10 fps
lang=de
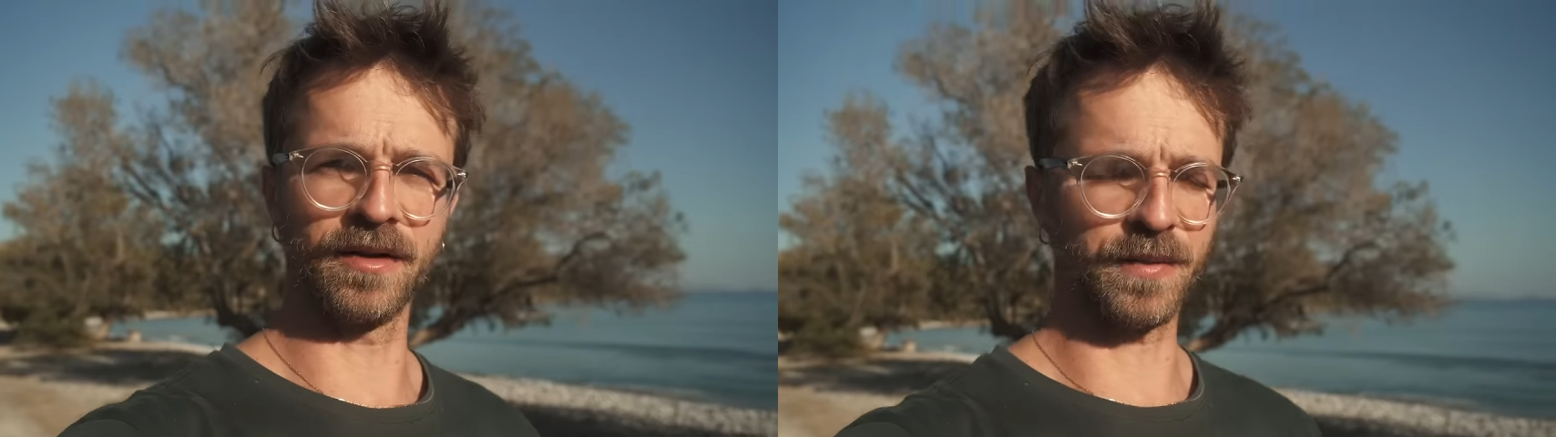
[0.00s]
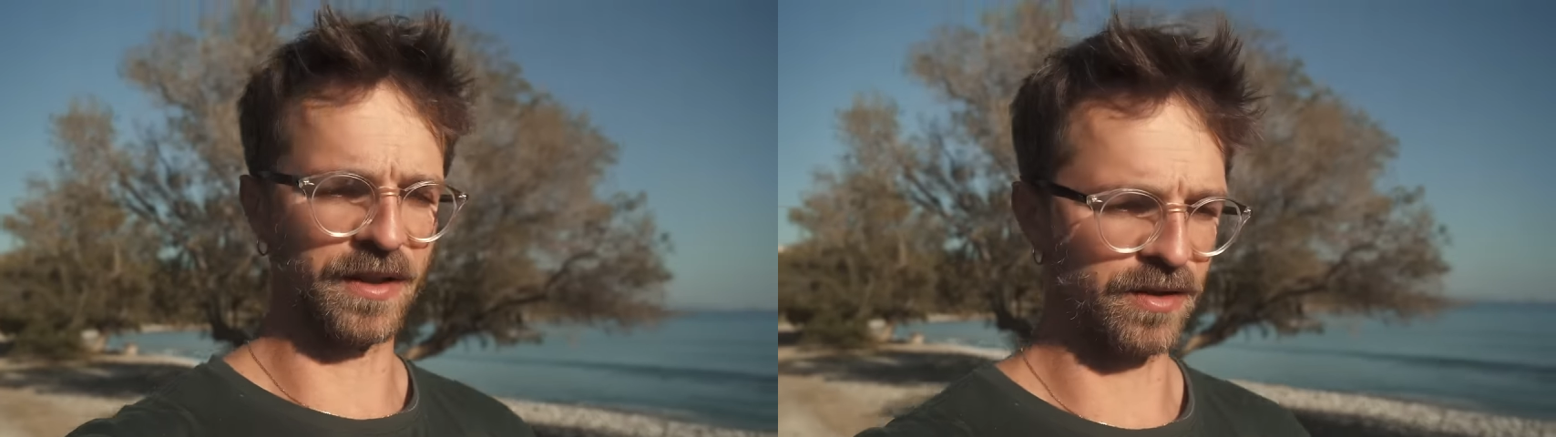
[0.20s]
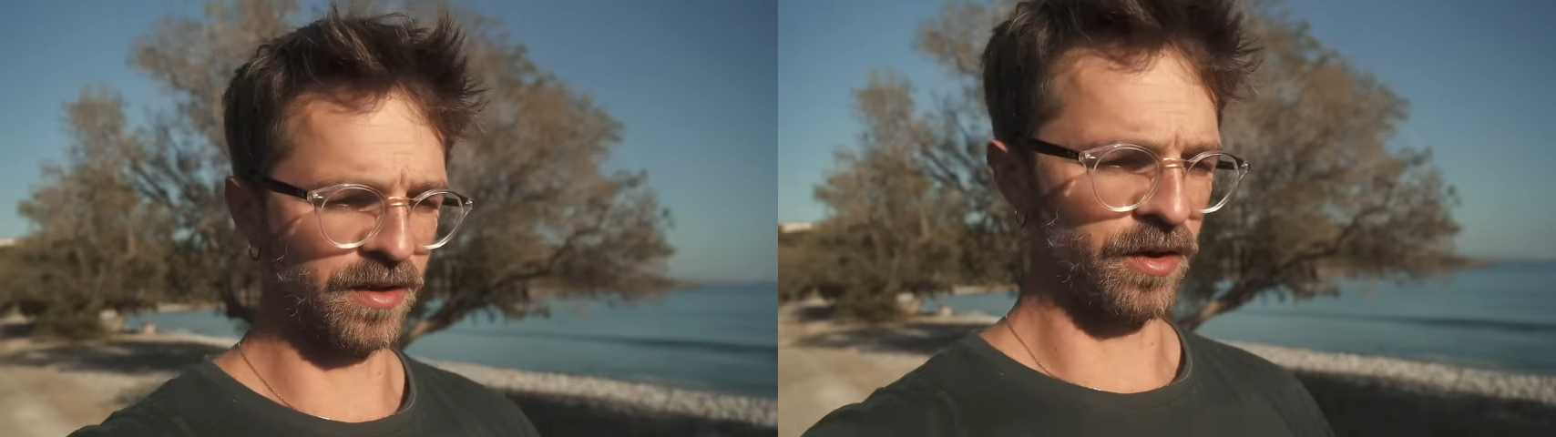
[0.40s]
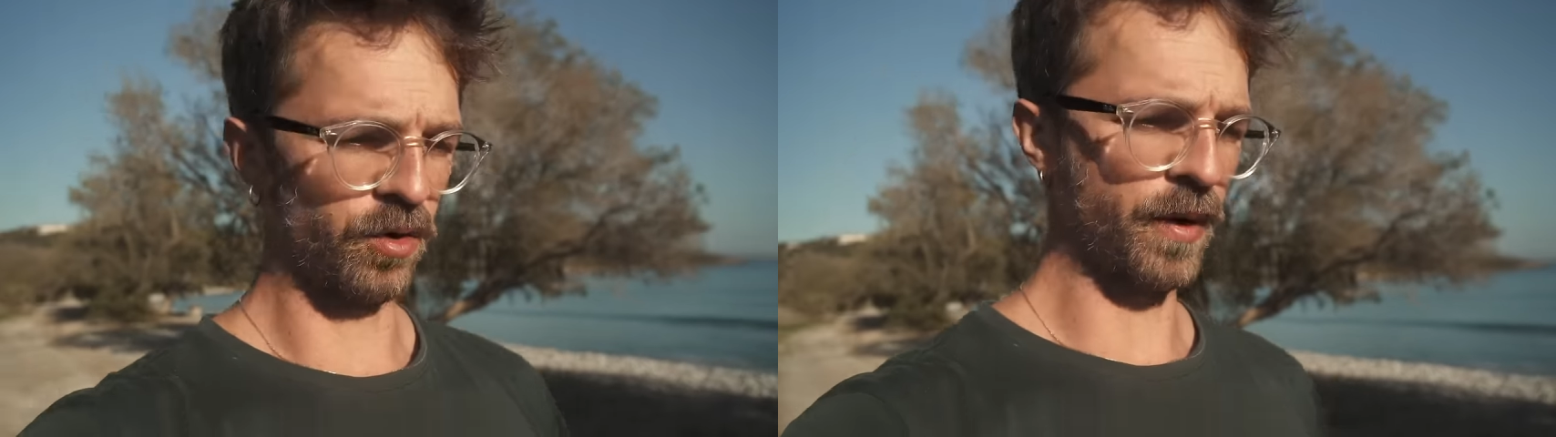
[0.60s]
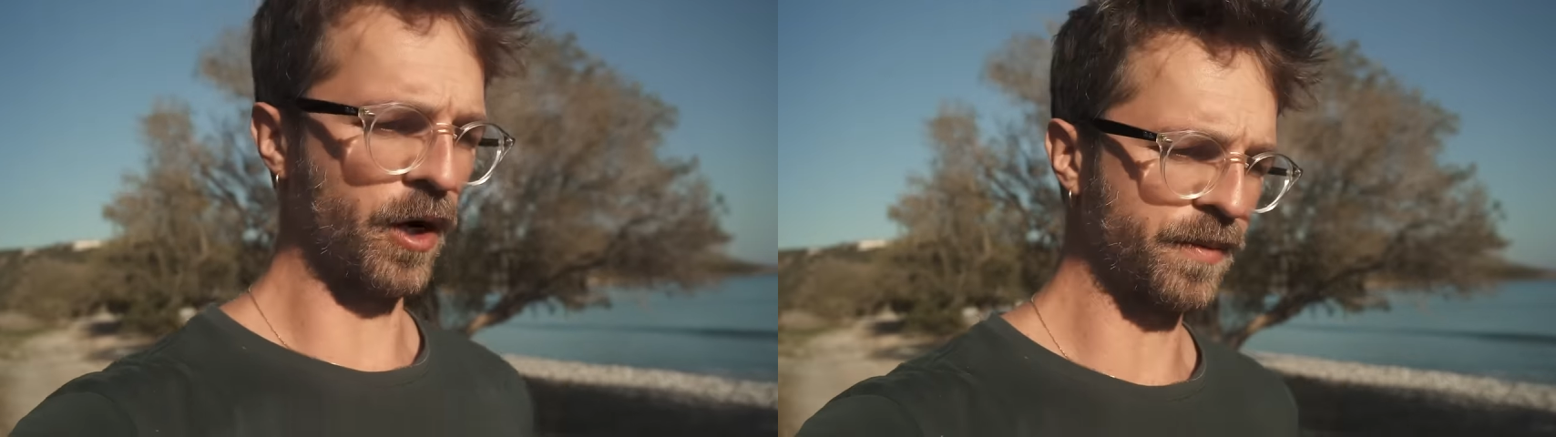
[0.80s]
ob das
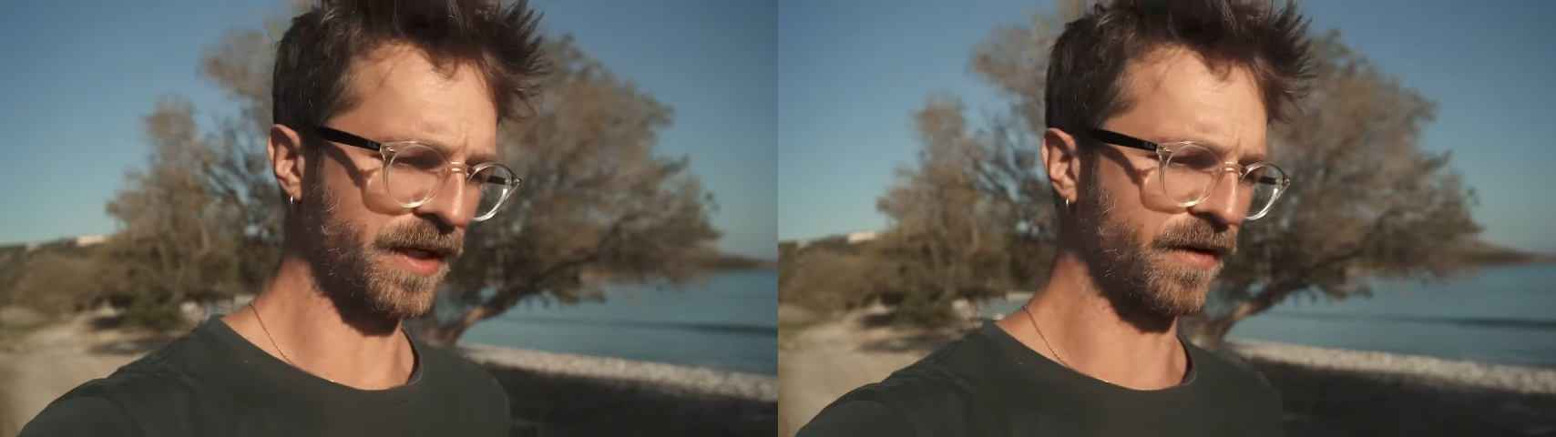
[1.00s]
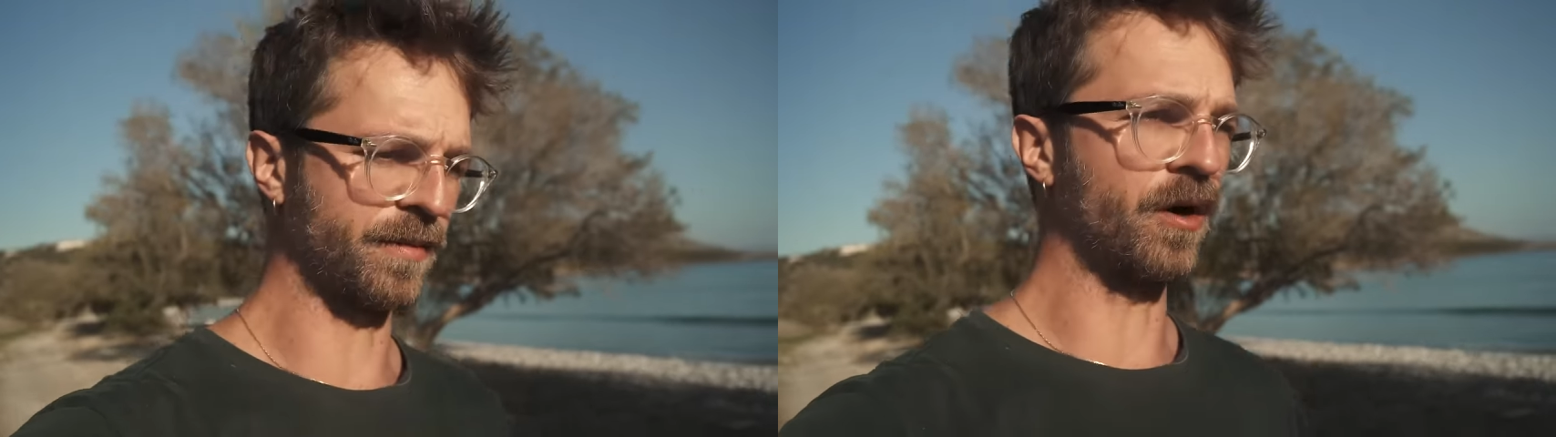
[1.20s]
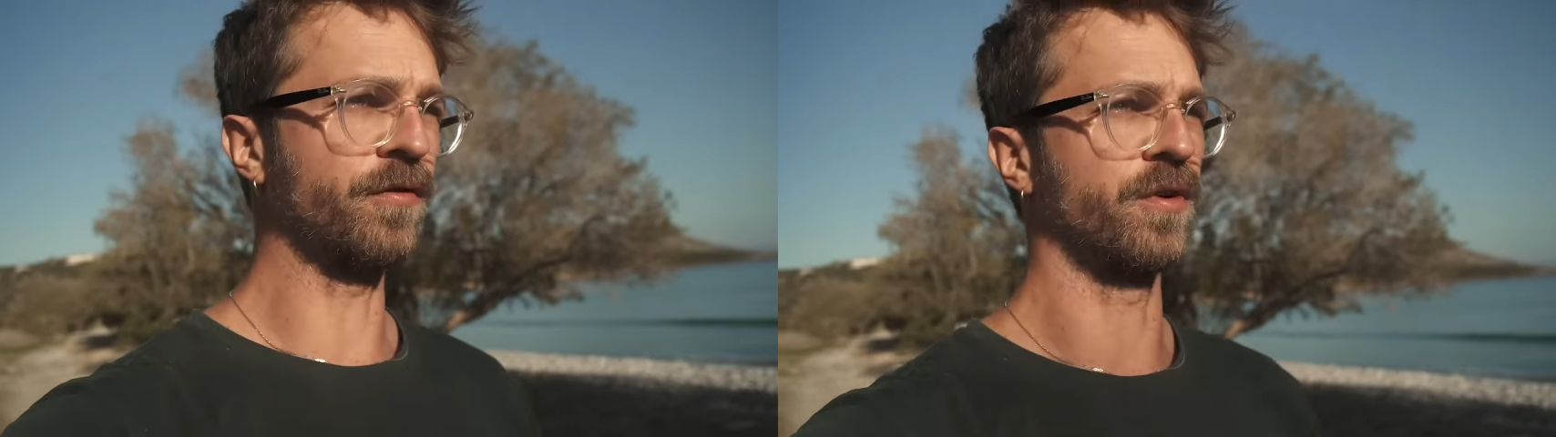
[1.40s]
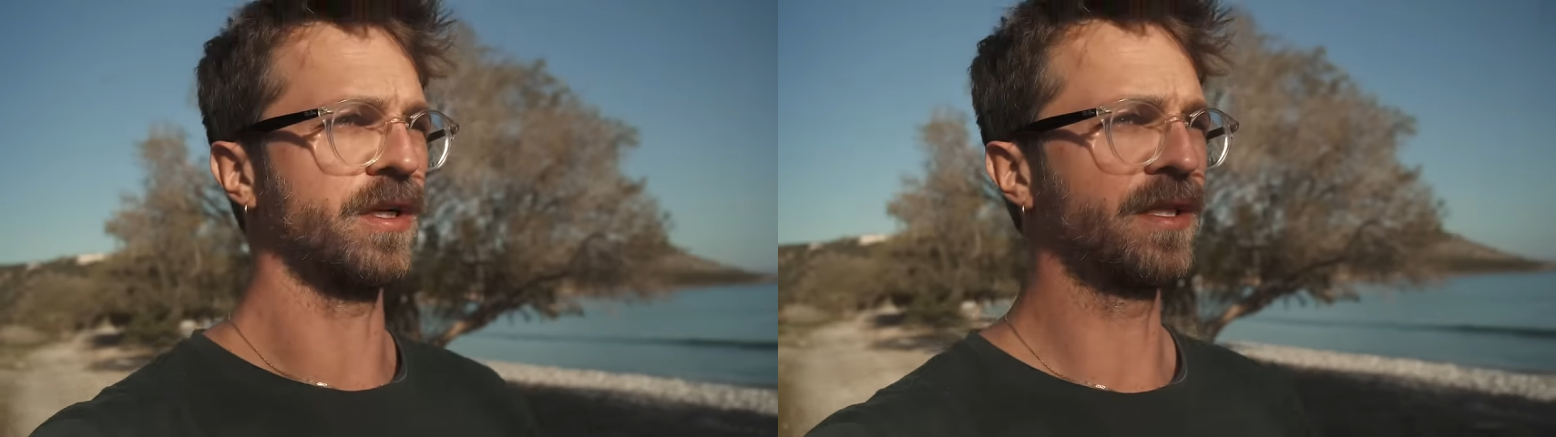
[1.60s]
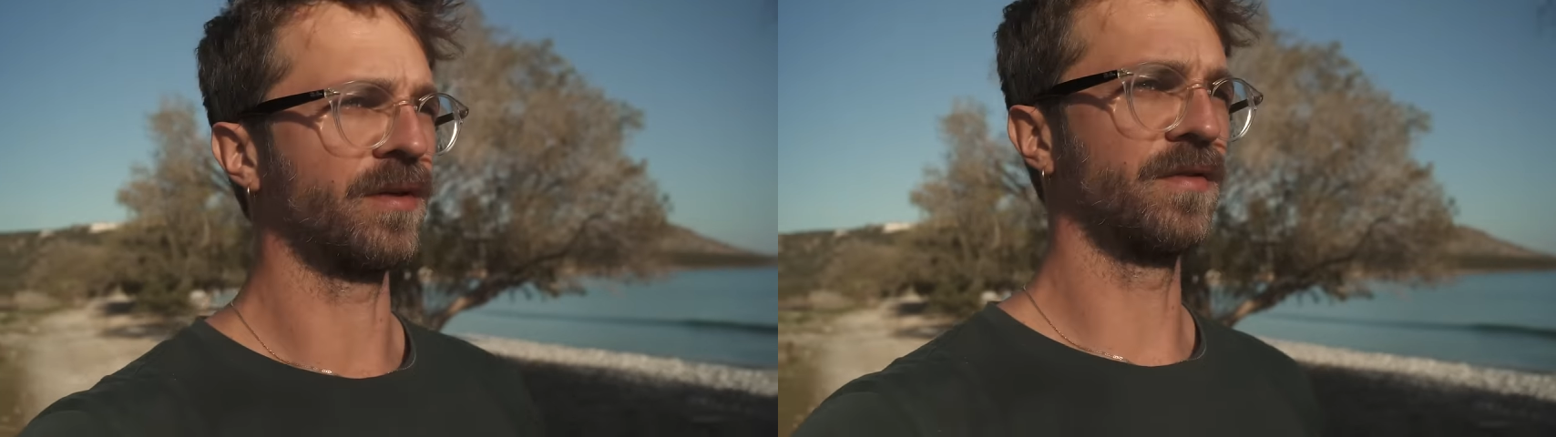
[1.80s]
überhaupt irgendwann mal
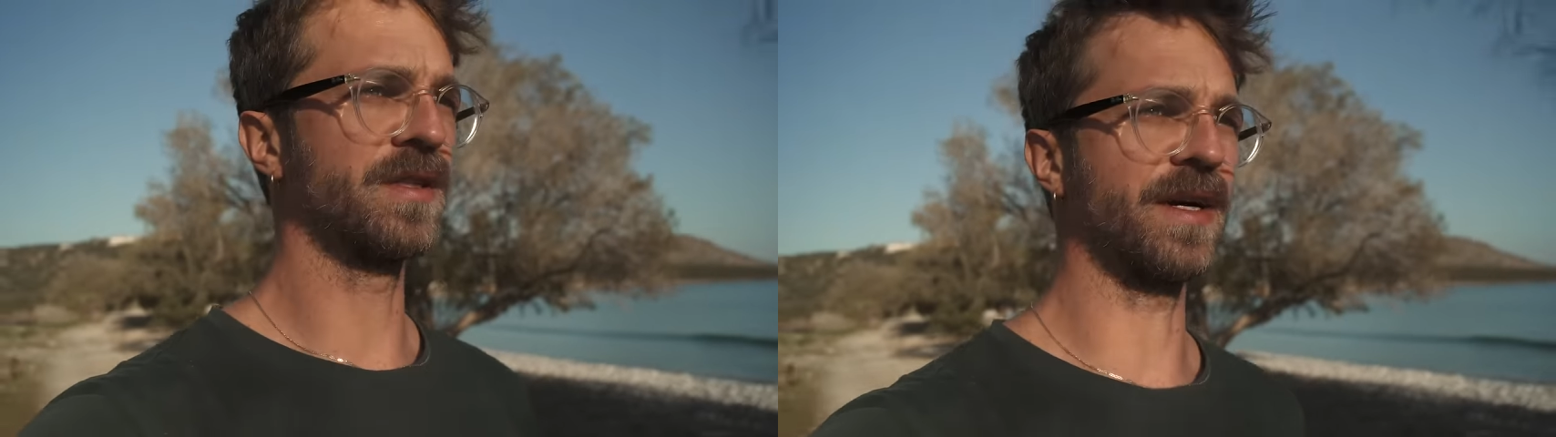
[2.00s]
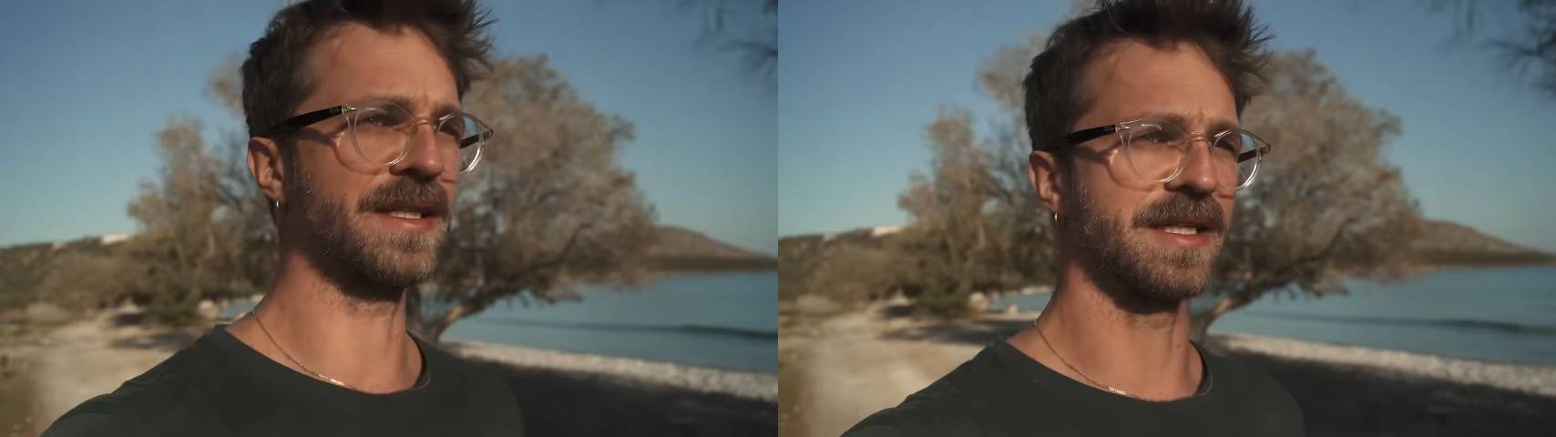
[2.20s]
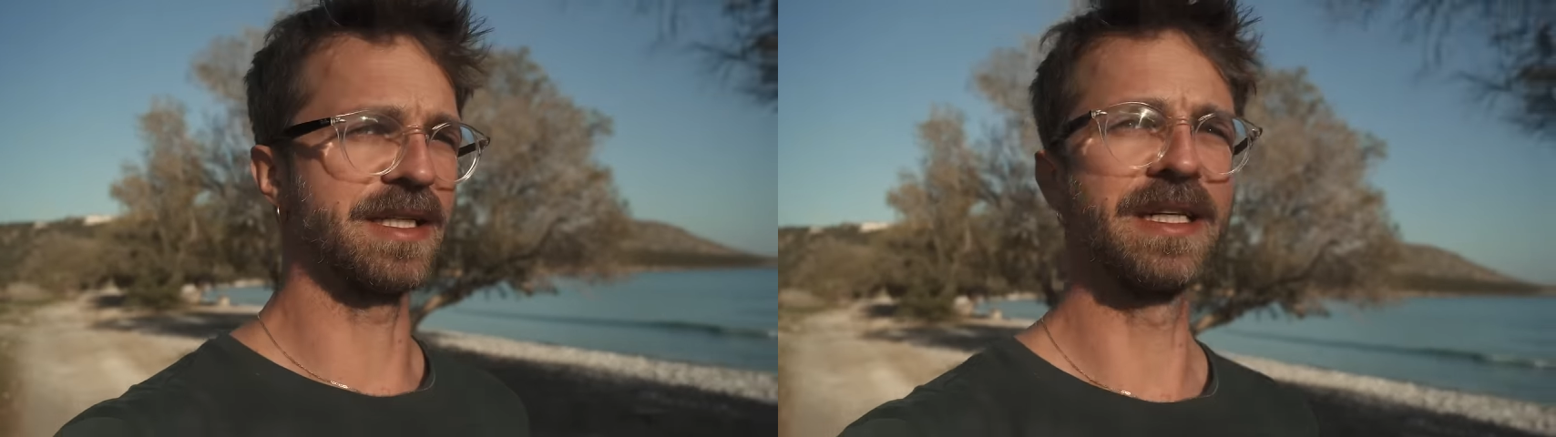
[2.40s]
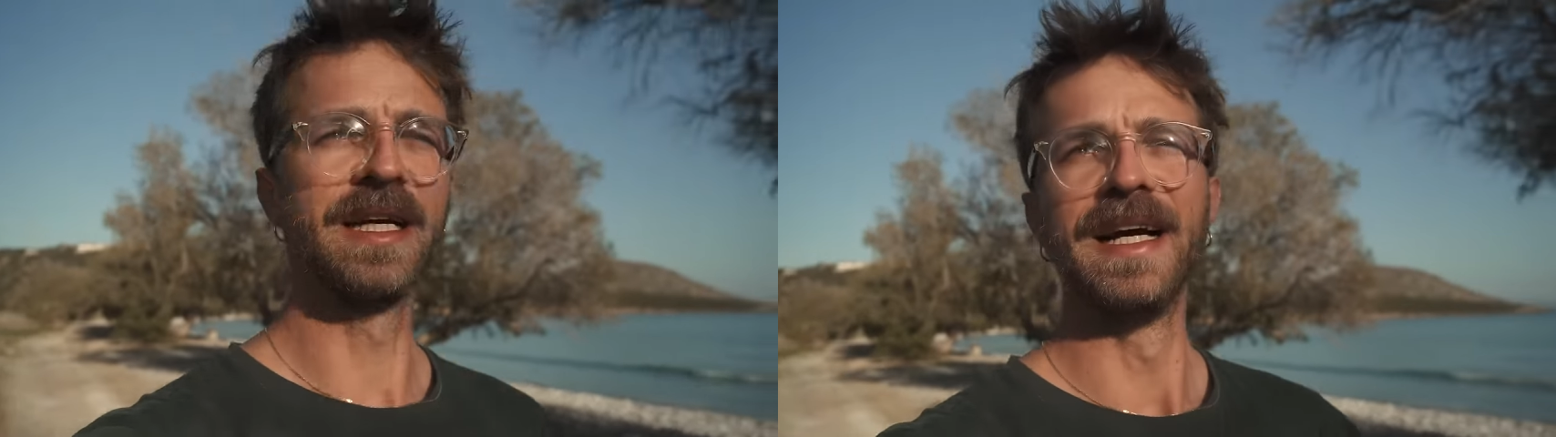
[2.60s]
aufhört und wie es weitergeht.